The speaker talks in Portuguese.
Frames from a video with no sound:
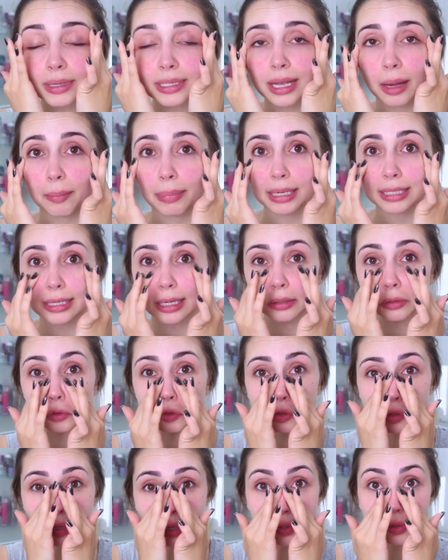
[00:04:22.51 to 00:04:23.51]
Começar a passar
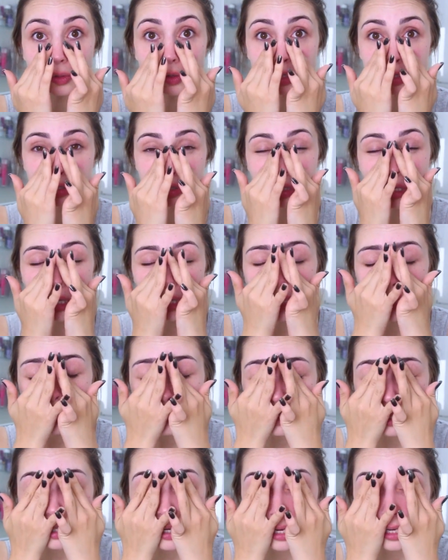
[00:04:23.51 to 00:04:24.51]
toda noite isso
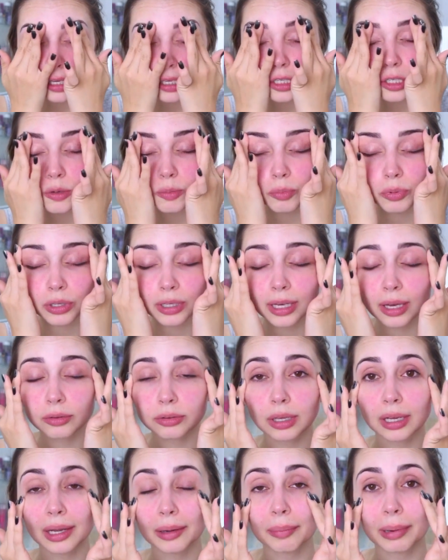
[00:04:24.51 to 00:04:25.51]
aqui, gente, porque
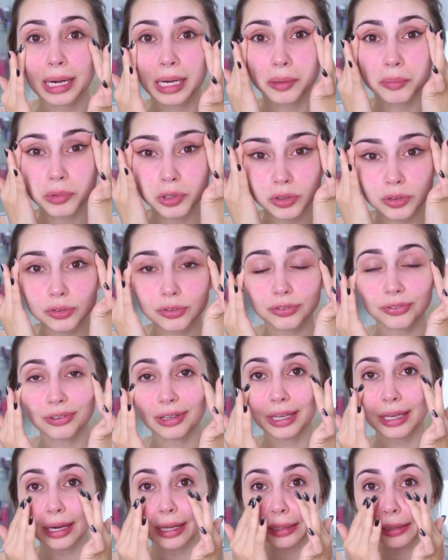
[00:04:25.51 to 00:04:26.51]
eu tenho a pele muito
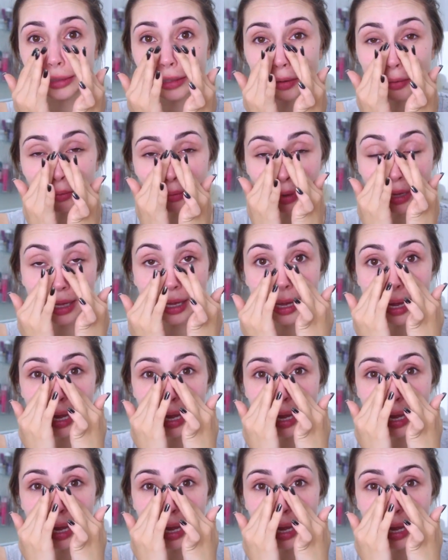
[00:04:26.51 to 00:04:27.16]
fina, então